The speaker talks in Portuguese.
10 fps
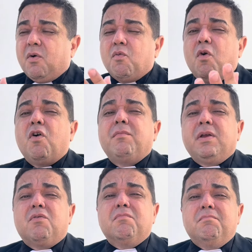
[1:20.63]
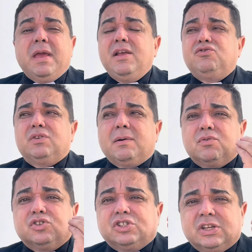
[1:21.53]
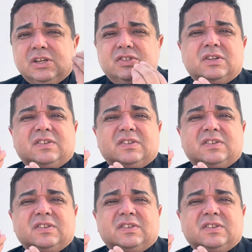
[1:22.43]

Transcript: um homem com um beijo na bochecha,